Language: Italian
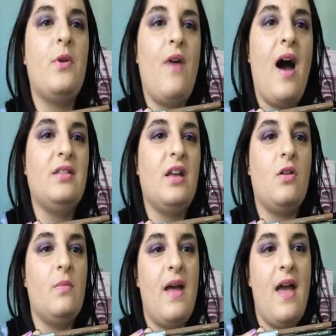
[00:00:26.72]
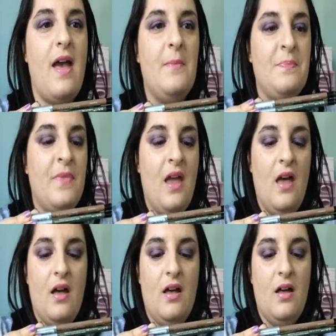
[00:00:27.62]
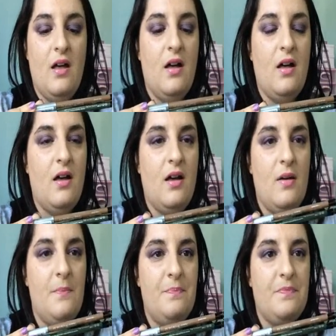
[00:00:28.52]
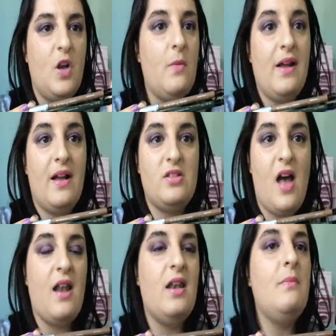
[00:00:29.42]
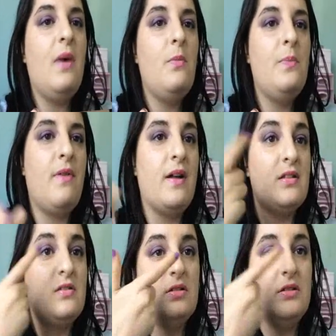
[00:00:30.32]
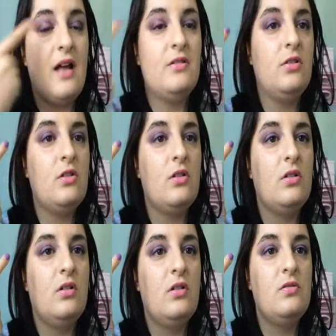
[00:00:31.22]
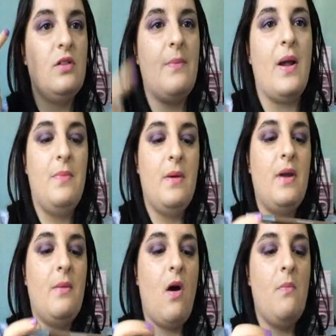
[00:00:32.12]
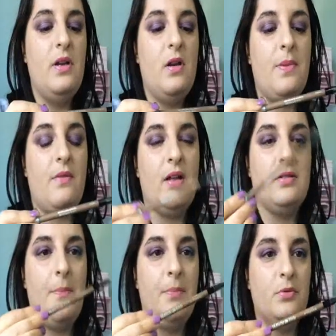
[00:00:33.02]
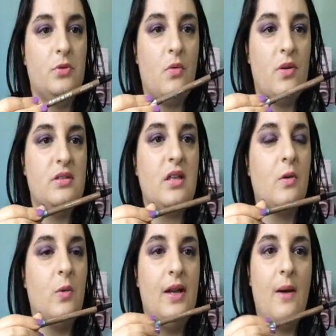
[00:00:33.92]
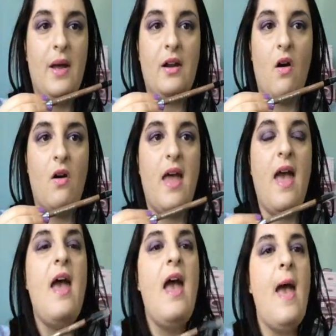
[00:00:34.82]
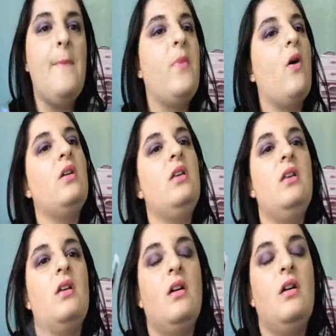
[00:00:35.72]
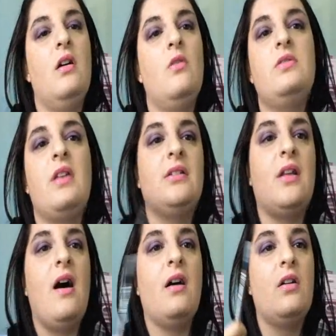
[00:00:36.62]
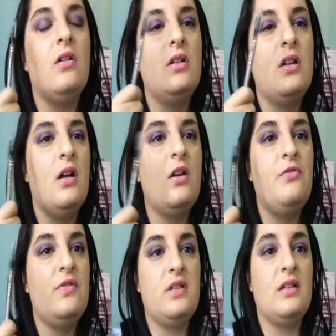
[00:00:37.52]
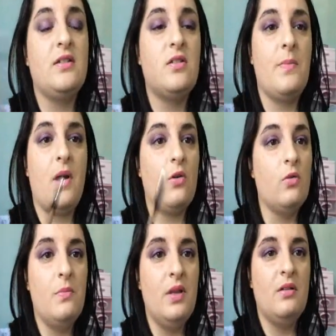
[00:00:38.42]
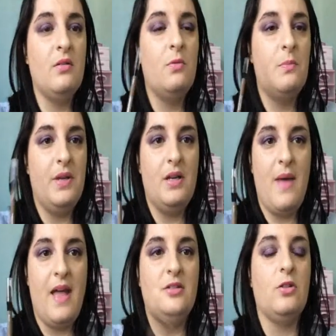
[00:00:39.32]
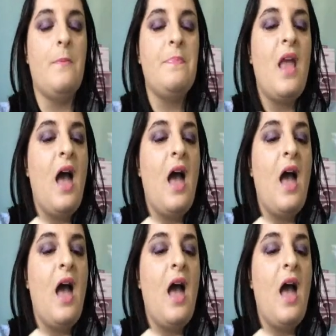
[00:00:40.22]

provate come Ehm, come Casal, ma l'ho provata soltanto eh, sulla palpebra mobile, ho provato appunto questa qui, la marrone, e poi eh, usata con, l'ho fissata sopra con un, un pigmento.